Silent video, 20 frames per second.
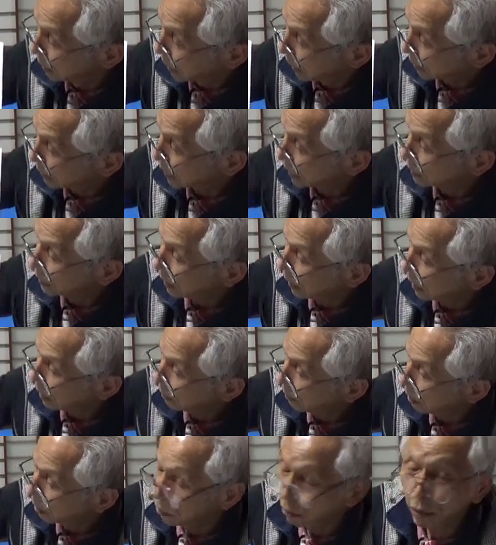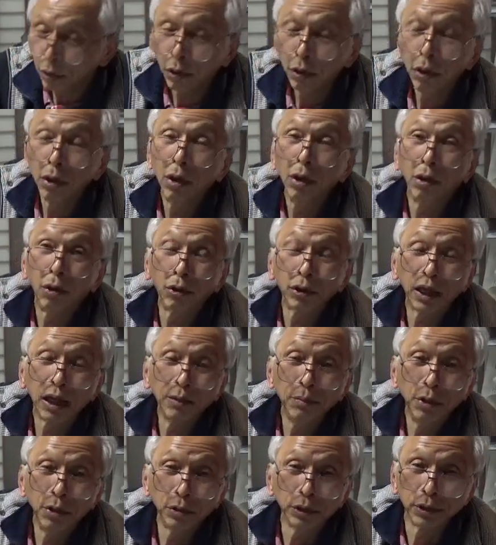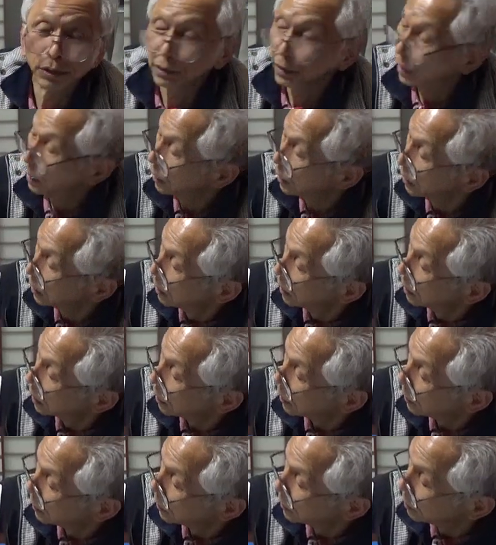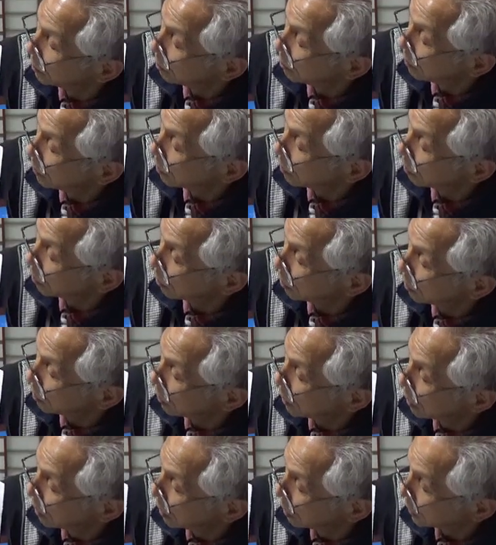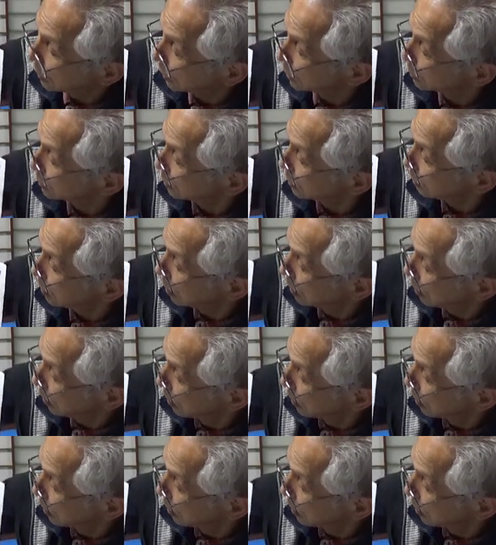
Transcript: 果たしたやれはこの五代目をですねこの何て言うのかな